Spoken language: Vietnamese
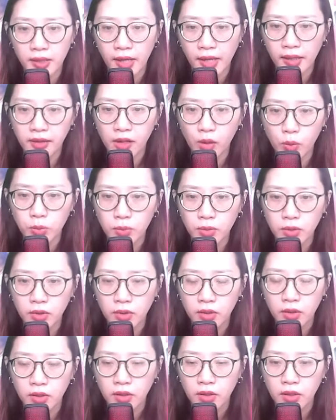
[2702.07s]
hay không?
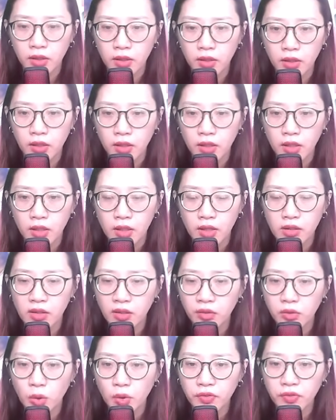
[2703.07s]

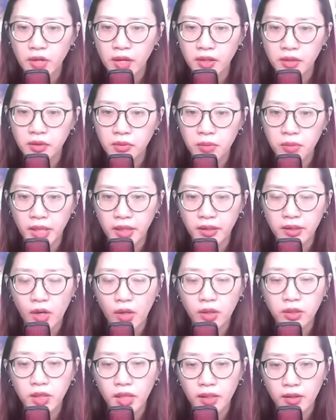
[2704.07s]
Lương Tố Vân miệng
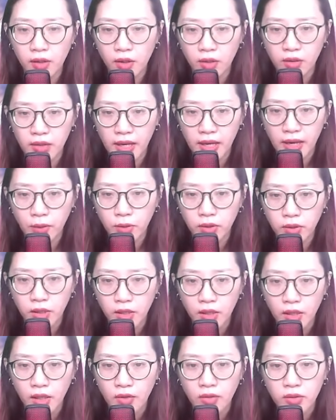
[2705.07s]
nói thì ngọt ngào,
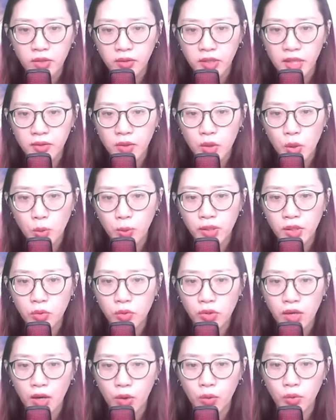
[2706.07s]
nhưng đến lúc yêu
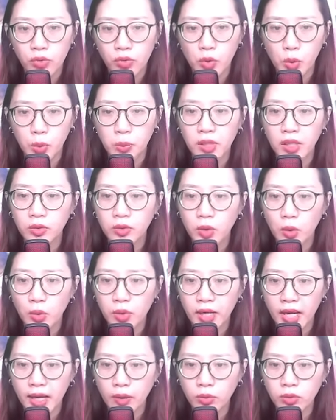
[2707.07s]
cầu cùng đi tố
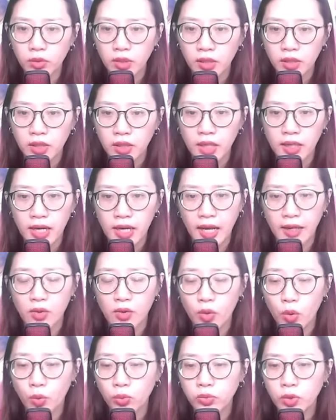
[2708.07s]
cáo thì lại
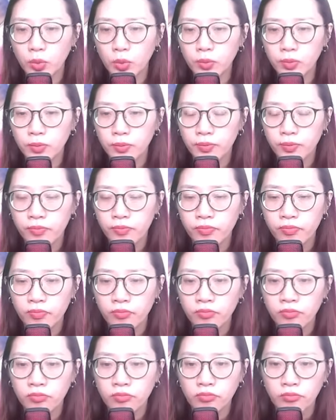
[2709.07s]
lúng túng.
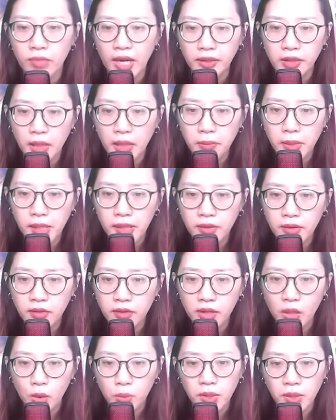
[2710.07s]
Bà ta biết
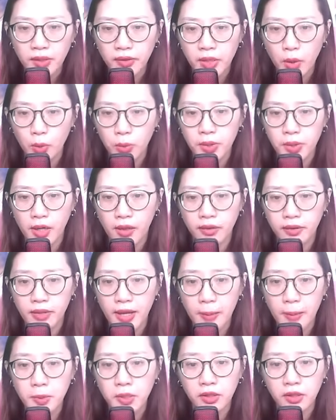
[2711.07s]
không nên chọc giận
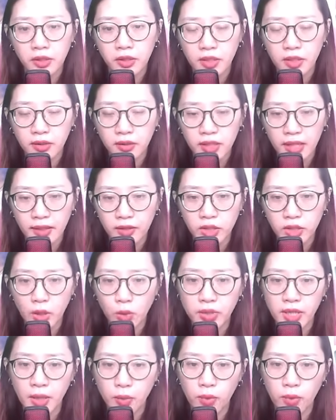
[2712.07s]
đám người đứng đằng sau
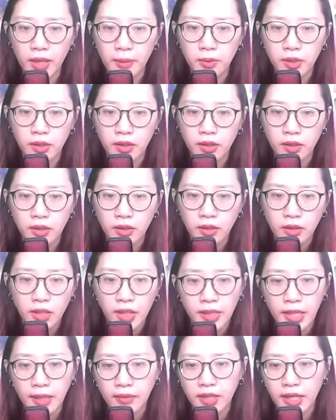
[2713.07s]
trang web, thì
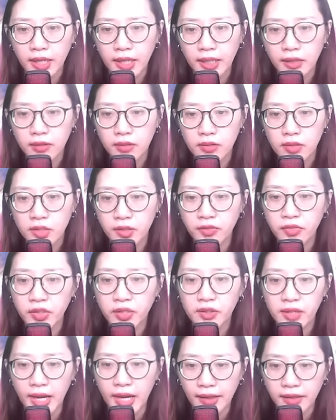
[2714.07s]
chẳng lẽ Lương
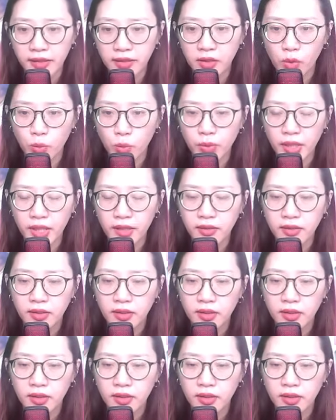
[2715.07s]
Phương lại không biết?